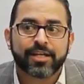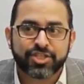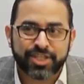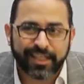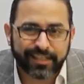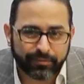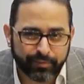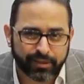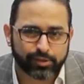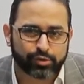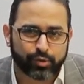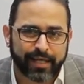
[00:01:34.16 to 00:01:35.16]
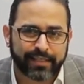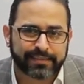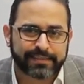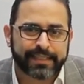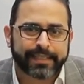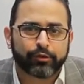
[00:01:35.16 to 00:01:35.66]
شلنا منه السعال
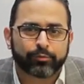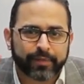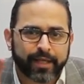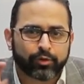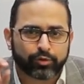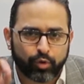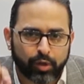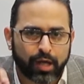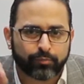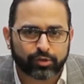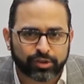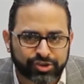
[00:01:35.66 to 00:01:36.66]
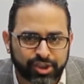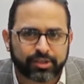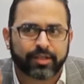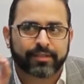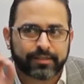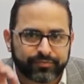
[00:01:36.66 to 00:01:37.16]
الديكي وبناخد جرعه
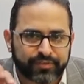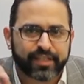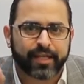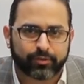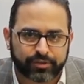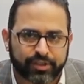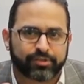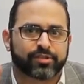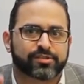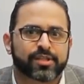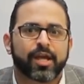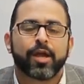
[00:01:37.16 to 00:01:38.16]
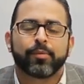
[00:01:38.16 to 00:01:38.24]
منشطه للدفتيريا والتيتانس